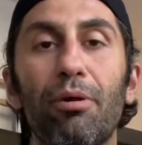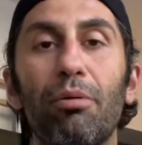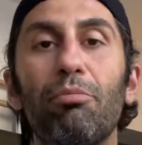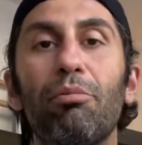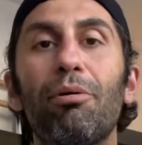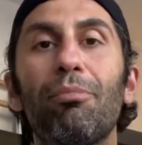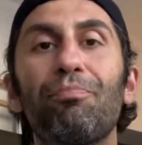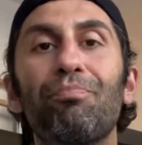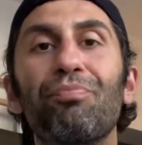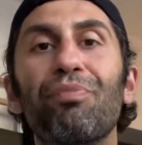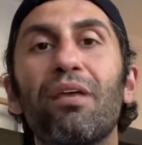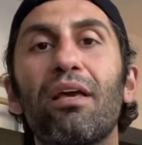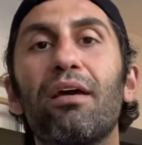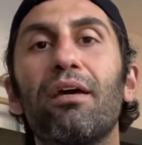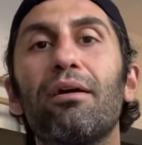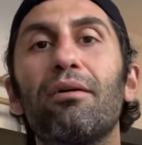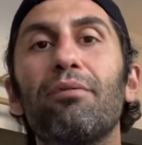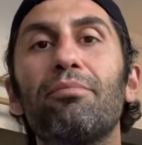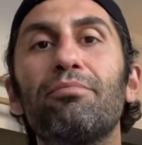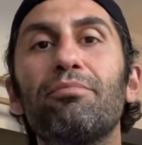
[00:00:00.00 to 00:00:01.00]
Ama
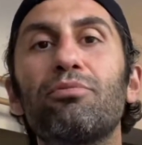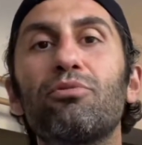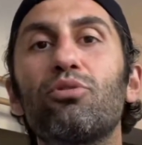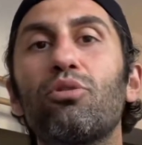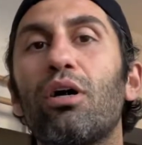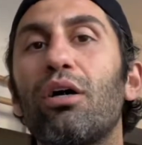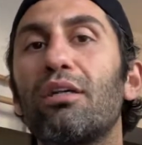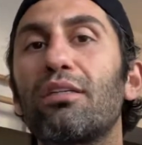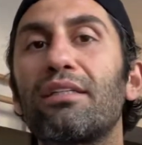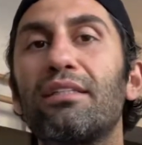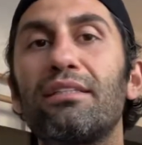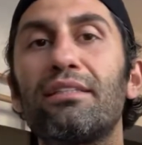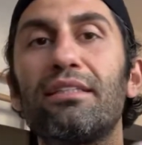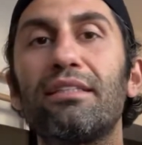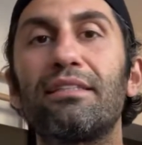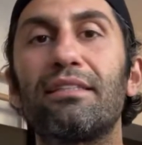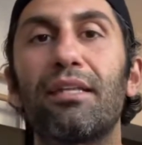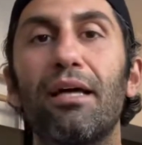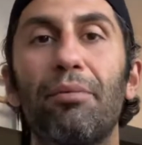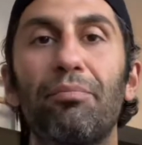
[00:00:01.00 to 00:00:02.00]
e, şu anki
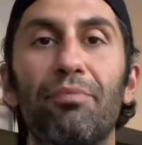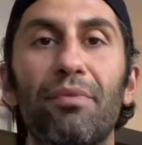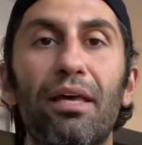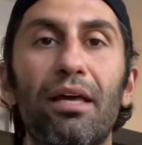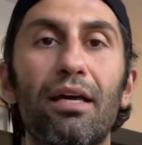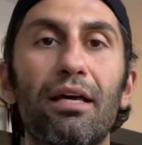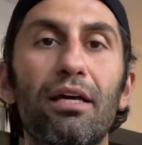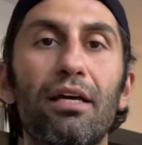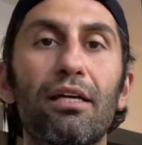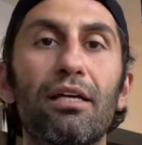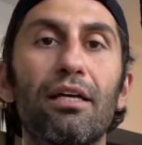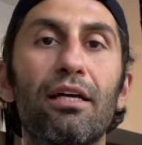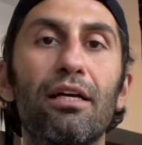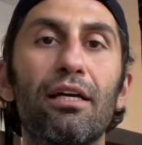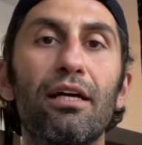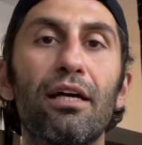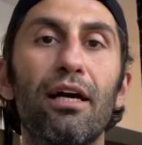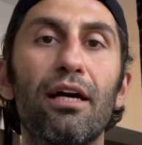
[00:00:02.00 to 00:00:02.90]
sistemde e,